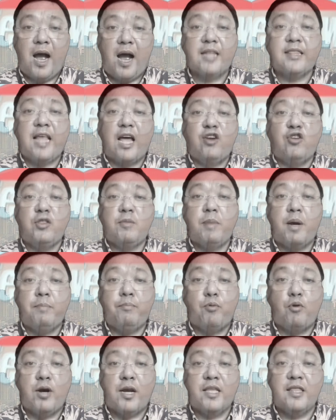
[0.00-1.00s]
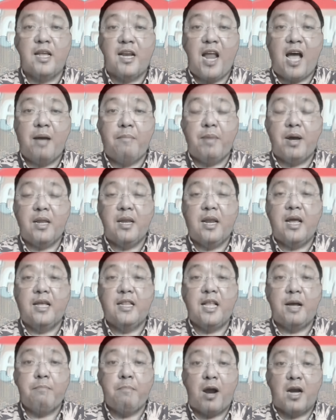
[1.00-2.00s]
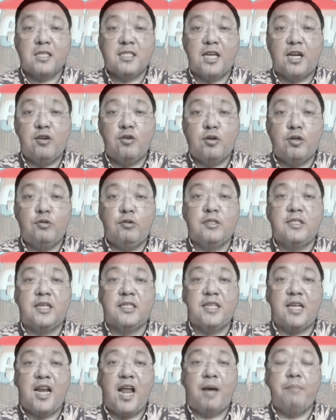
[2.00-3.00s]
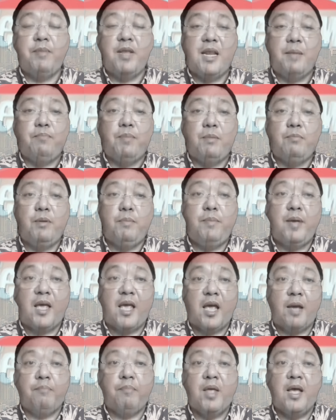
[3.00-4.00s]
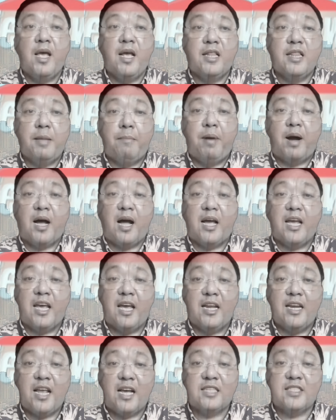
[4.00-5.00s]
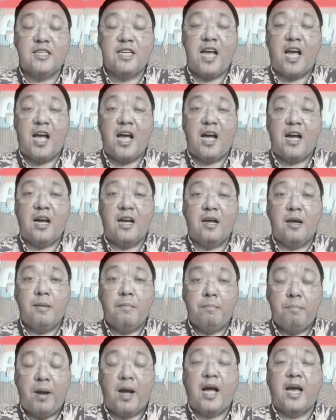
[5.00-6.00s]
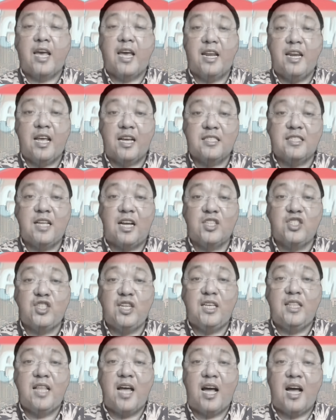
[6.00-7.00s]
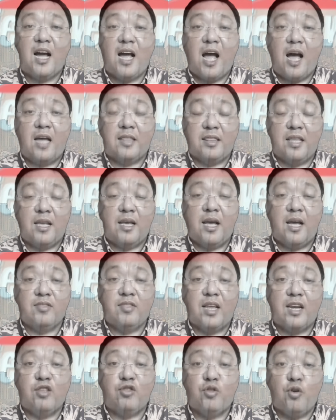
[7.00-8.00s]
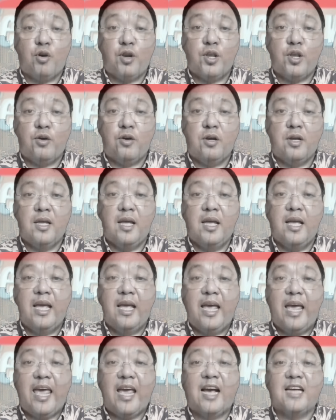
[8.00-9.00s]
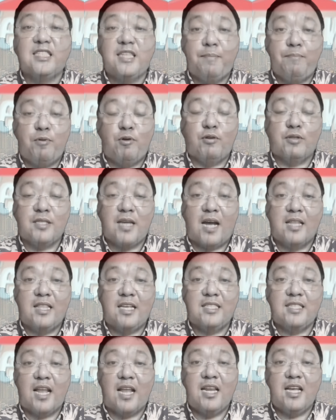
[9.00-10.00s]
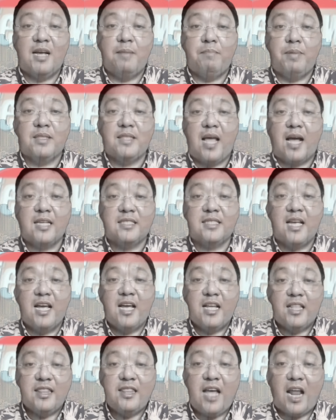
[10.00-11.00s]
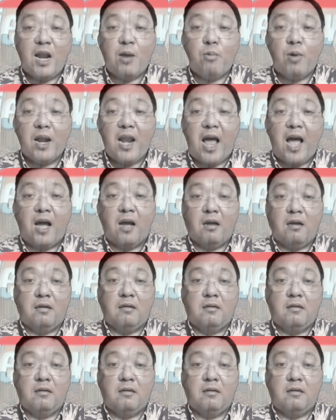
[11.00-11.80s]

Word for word: At ano naman po kinalaman ng martial law doon sa sinabi ni PBBM na baka i-annex niya ang baka i-annex ng China ang ating uh, teritoryo eh kasi po sa ating saligang batas dalawa lang